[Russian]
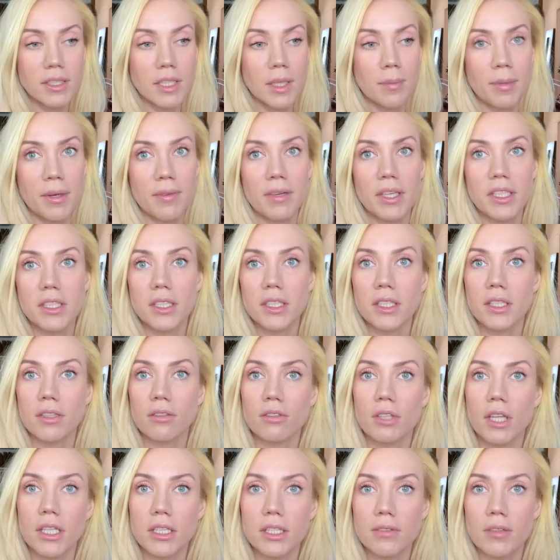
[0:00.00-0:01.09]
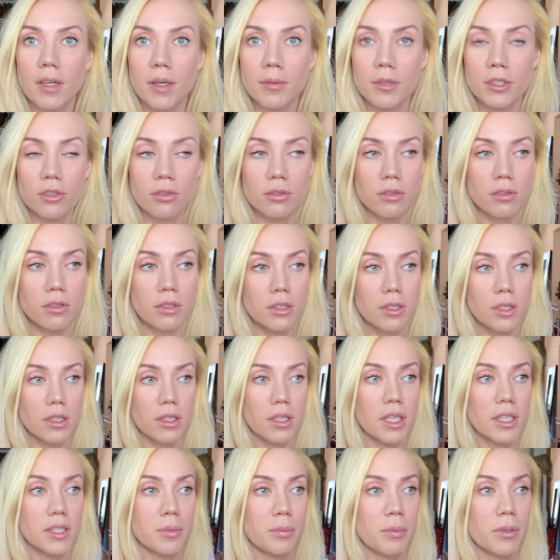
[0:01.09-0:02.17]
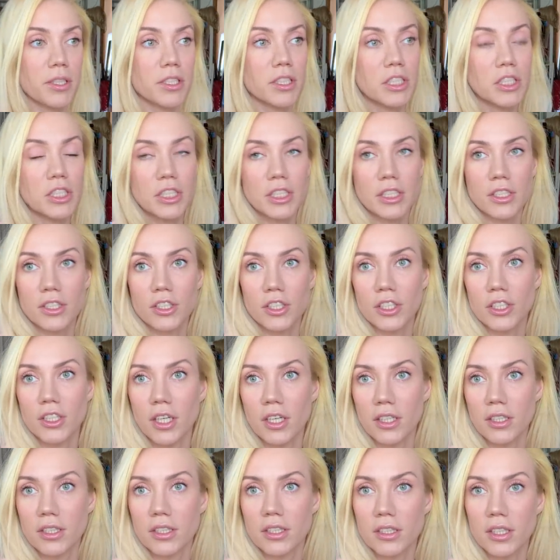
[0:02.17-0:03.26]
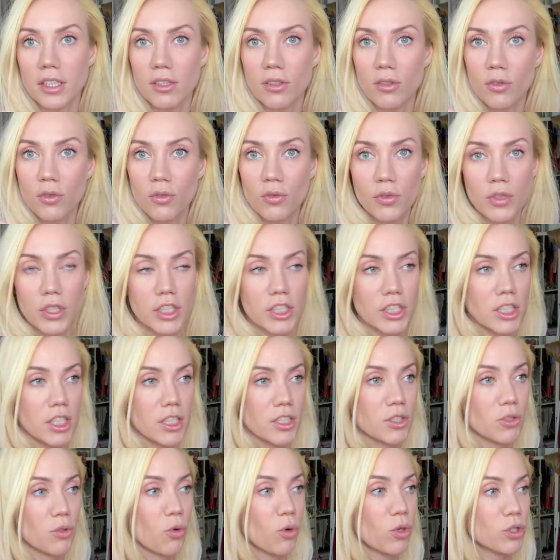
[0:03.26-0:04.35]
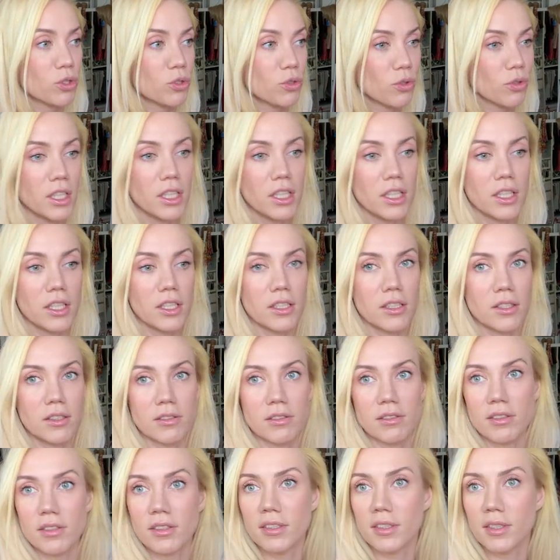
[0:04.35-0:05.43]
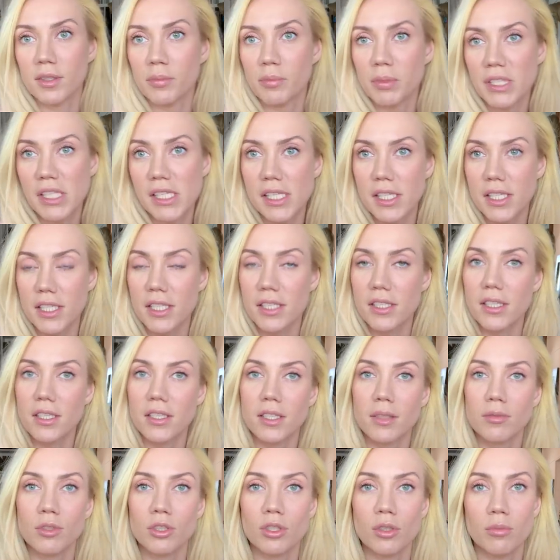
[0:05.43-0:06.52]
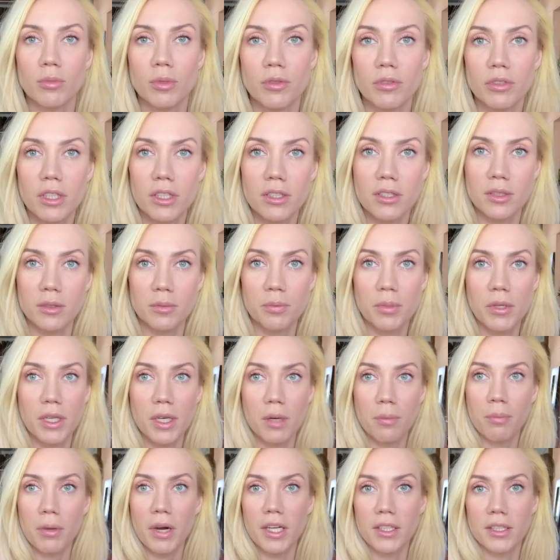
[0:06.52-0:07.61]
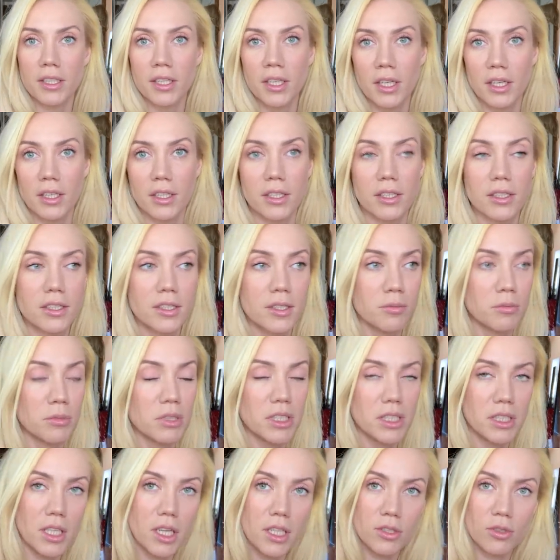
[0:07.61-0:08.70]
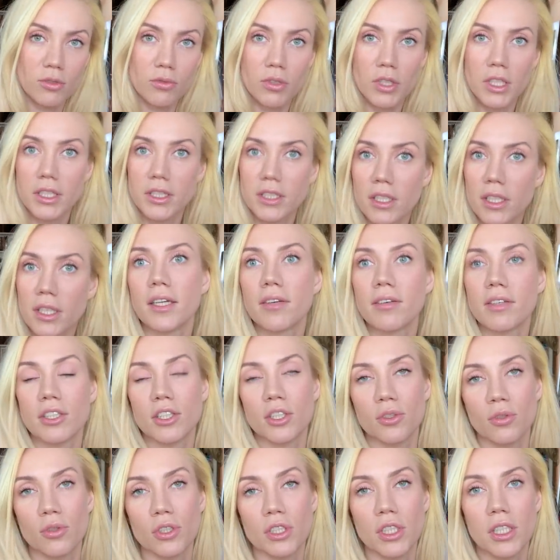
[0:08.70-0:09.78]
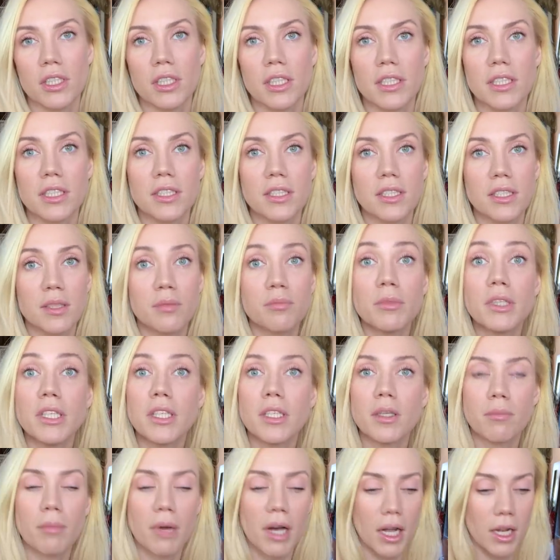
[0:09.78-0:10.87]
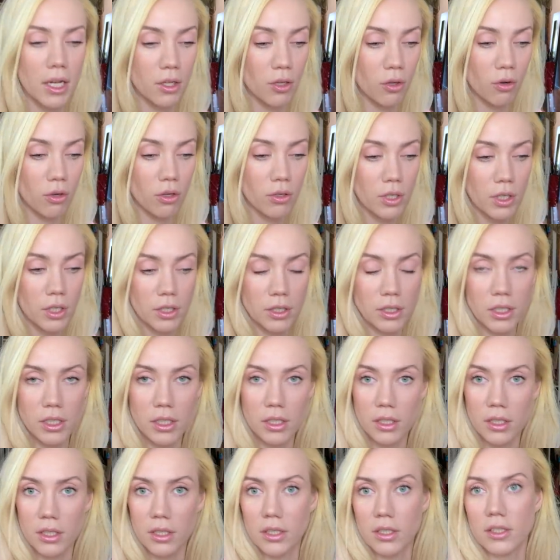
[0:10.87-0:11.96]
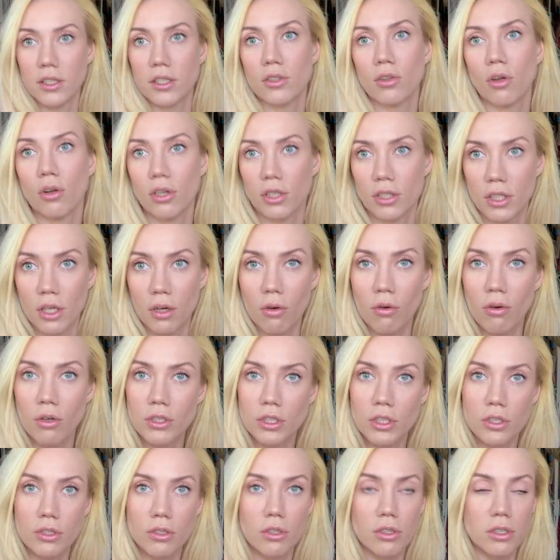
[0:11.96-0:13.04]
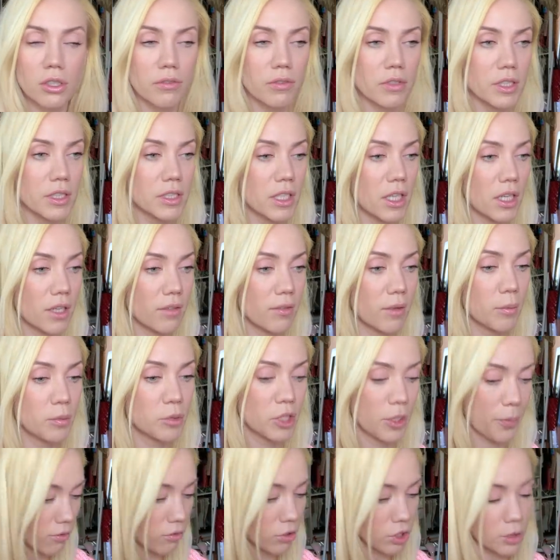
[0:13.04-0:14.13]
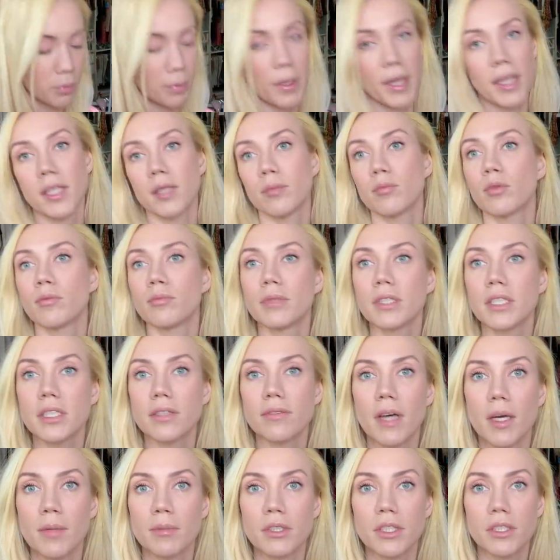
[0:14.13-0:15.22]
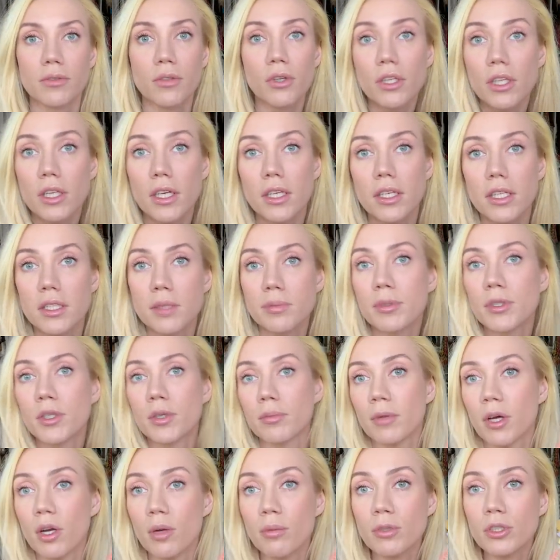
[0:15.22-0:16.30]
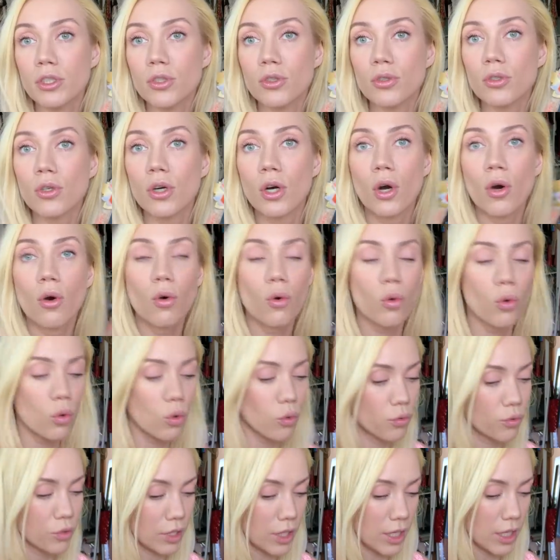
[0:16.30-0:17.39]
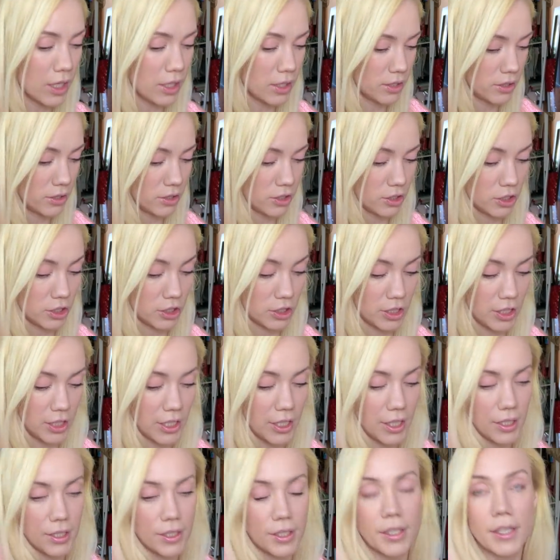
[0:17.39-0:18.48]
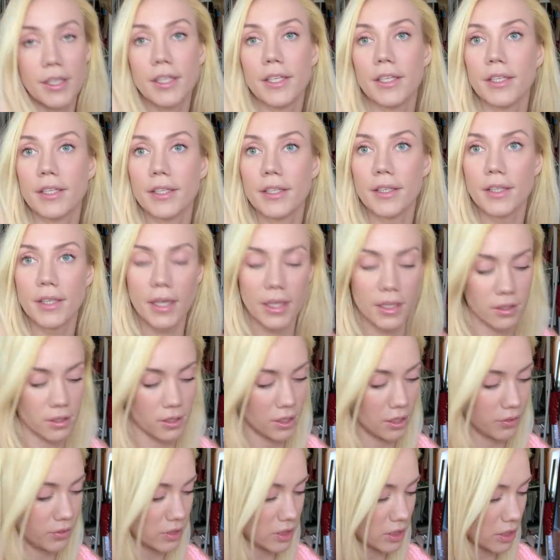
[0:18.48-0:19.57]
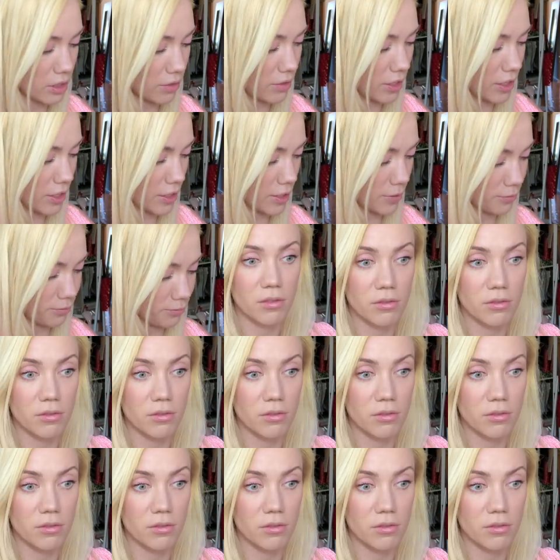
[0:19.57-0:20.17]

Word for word: Всем приветики! У нас с вами тут э, лето практически начинается, надо увлажнять кожу и э, последить за тем, чтобы вот этот перепад из зимы сразу в лето на вашей коже отразился минимально, и не только на коже, но и на волосах и вообще. Вот, поэтому мы с вами сегодня разберем коробочку увлажнение и восстановление.